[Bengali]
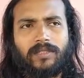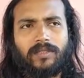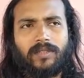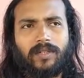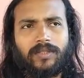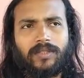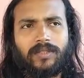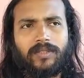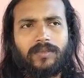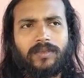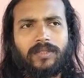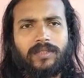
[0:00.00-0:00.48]

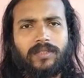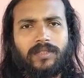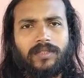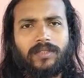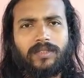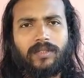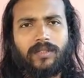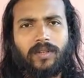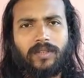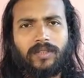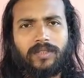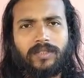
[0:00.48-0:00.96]
দশমীর দিন
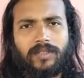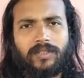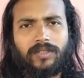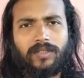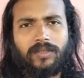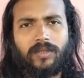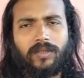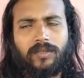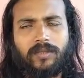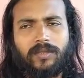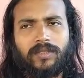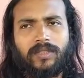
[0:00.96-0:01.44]
দশটি
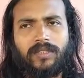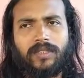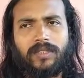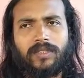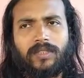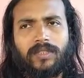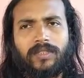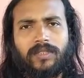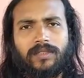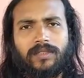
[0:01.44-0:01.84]
শক্তি